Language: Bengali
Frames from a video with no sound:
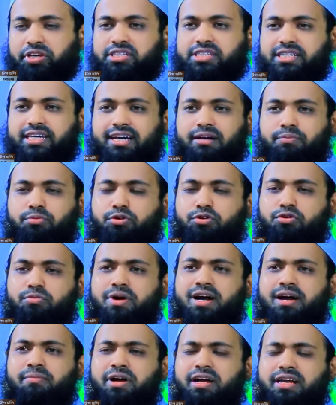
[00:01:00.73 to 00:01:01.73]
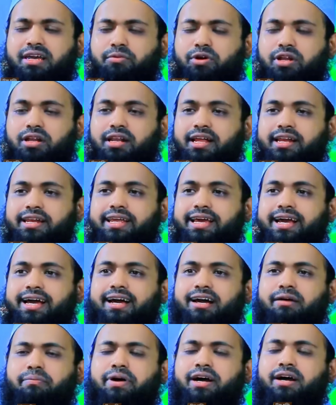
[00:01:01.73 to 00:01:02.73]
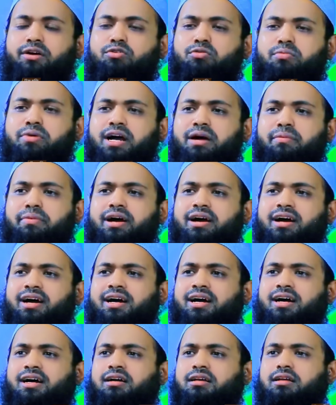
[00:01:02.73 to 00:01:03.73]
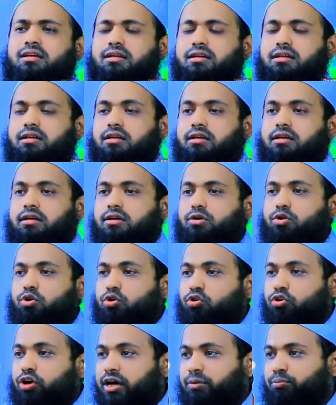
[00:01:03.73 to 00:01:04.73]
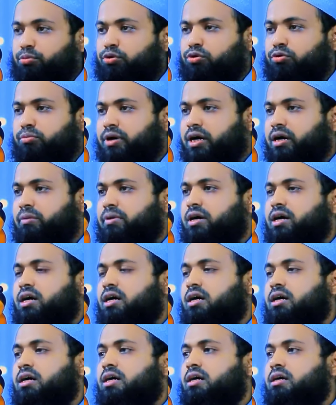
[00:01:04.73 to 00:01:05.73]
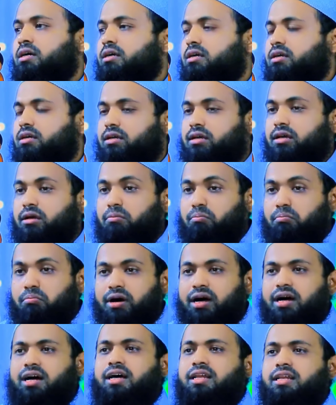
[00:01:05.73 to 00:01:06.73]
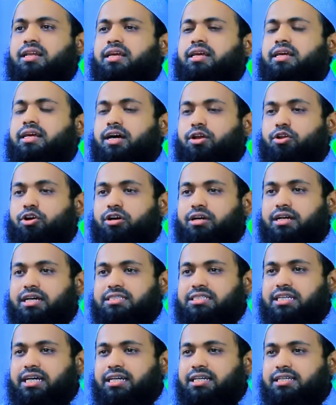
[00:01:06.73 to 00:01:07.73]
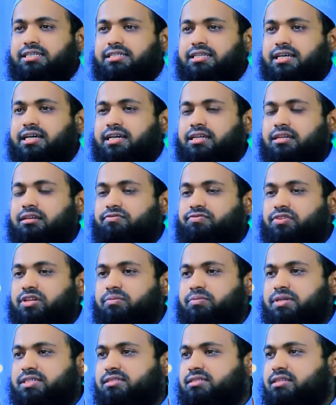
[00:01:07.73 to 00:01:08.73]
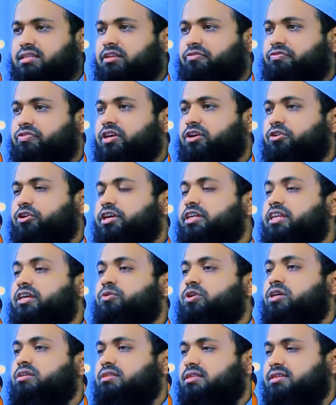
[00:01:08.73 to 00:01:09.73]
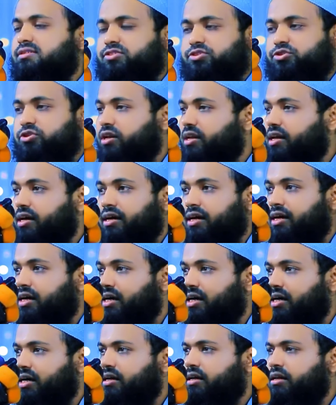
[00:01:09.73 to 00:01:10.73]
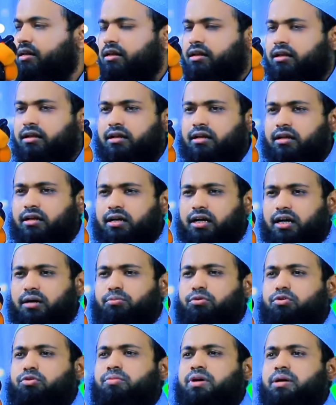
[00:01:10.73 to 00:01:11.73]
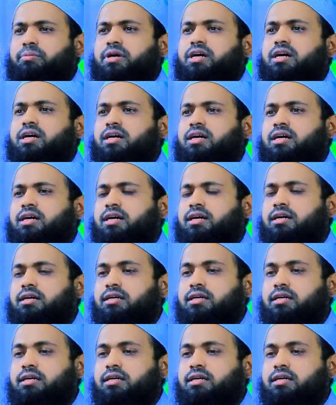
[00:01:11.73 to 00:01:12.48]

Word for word: নবীজি আবু উমামাকে বললেন ইয়া আবা উমামা ও আবু উমামা মালি আরাকা জালিসান ফিল মসজিদি ফি গায়রি ওয়াক্তিস সালাহ আবু মামা